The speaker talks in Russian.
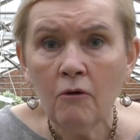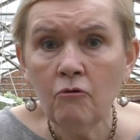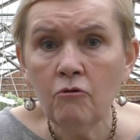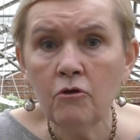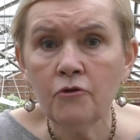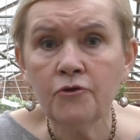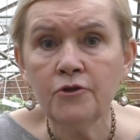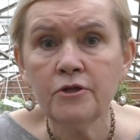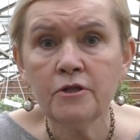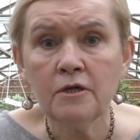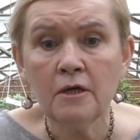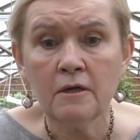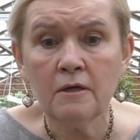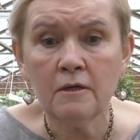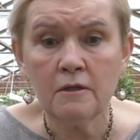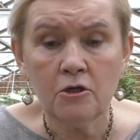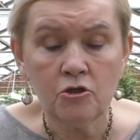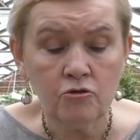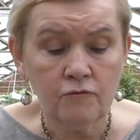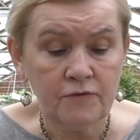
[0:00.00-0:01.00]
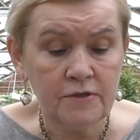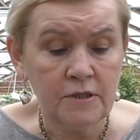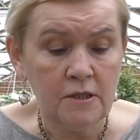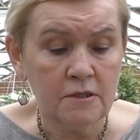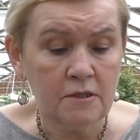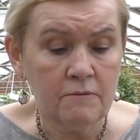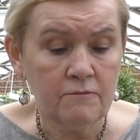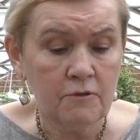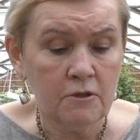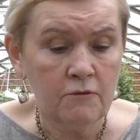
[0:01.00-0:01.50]
он не так хорошо
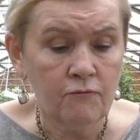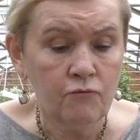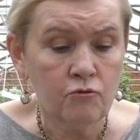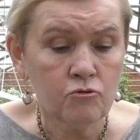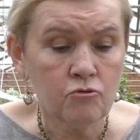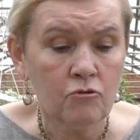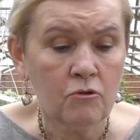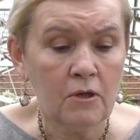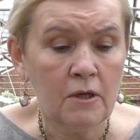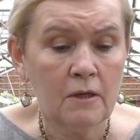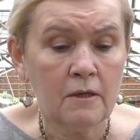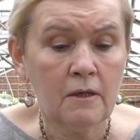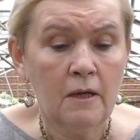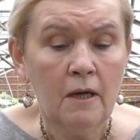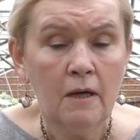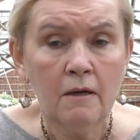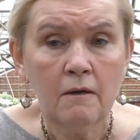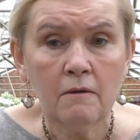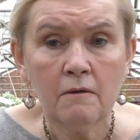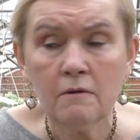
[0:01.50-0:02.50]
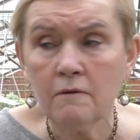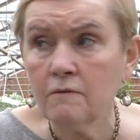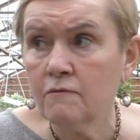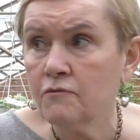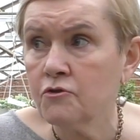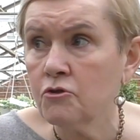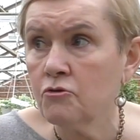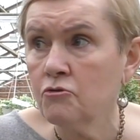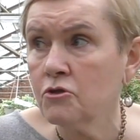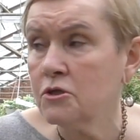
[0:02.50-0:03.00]
всасывает воду, как э,
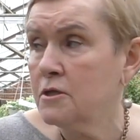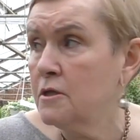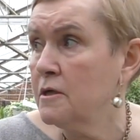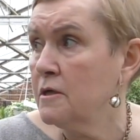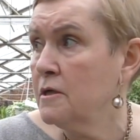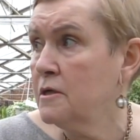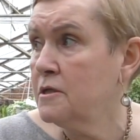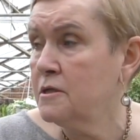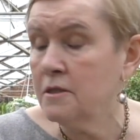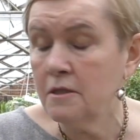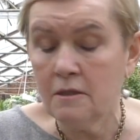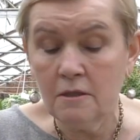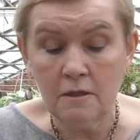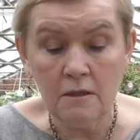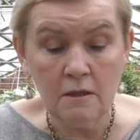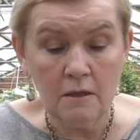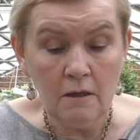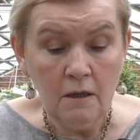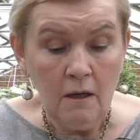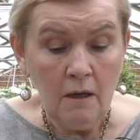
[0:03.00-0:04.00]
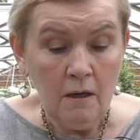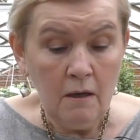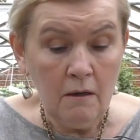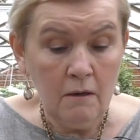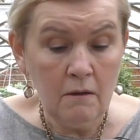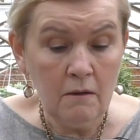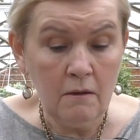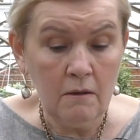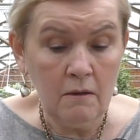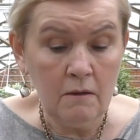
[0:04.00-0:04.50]
взрослое растение
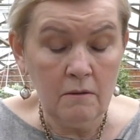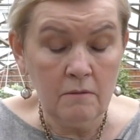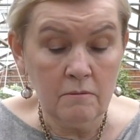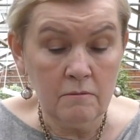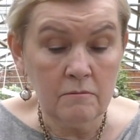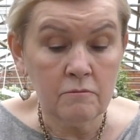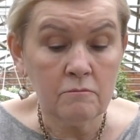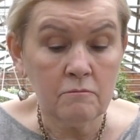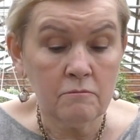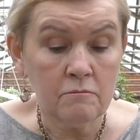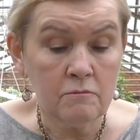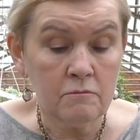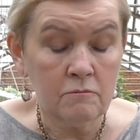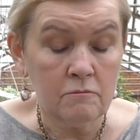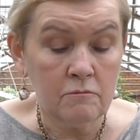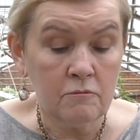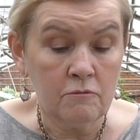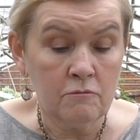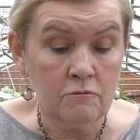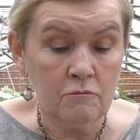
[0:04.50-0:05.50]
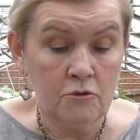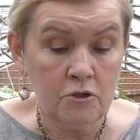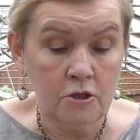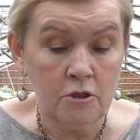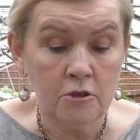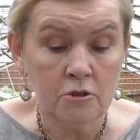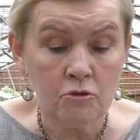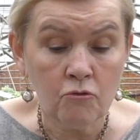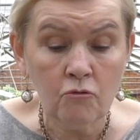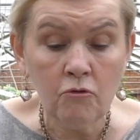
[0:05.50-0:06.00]
э,
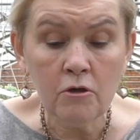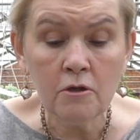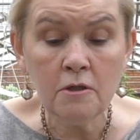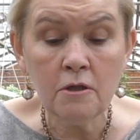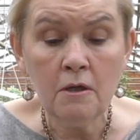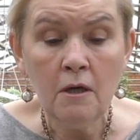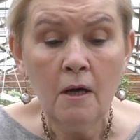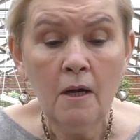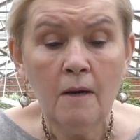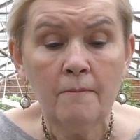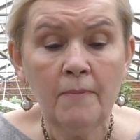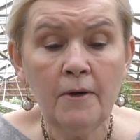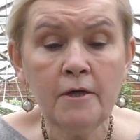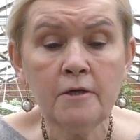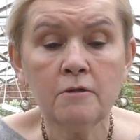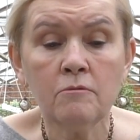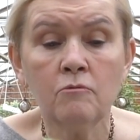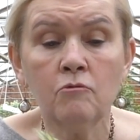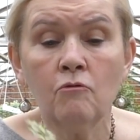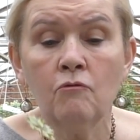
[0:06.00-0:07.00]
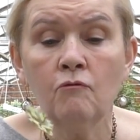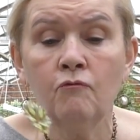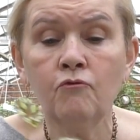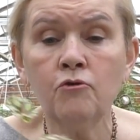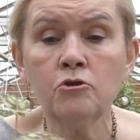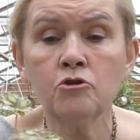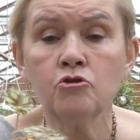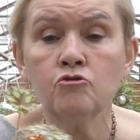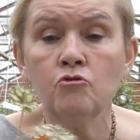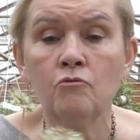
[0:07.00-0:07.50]
через корни, поэтому
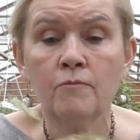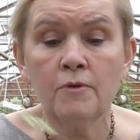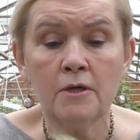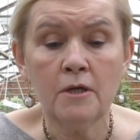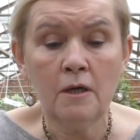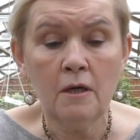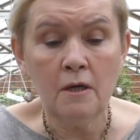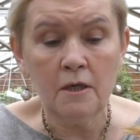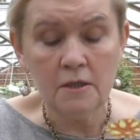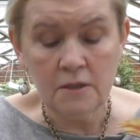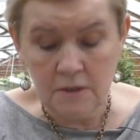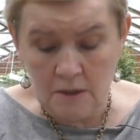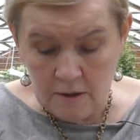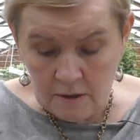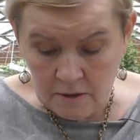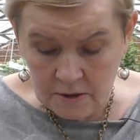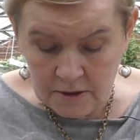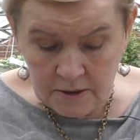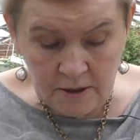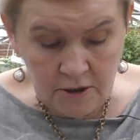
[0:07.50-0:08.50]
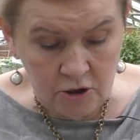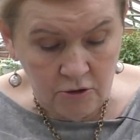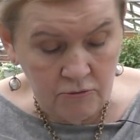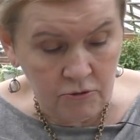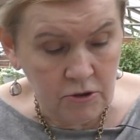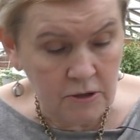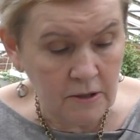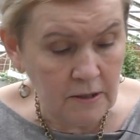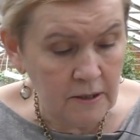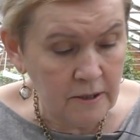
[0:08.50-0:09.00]
вот что у меня осталось, даже
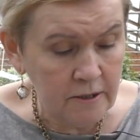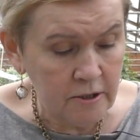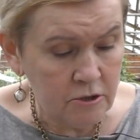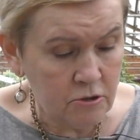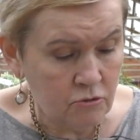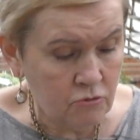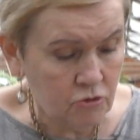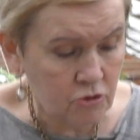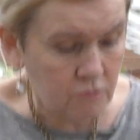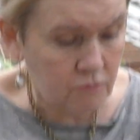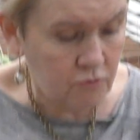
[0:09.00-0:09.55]
вот этот лист тоже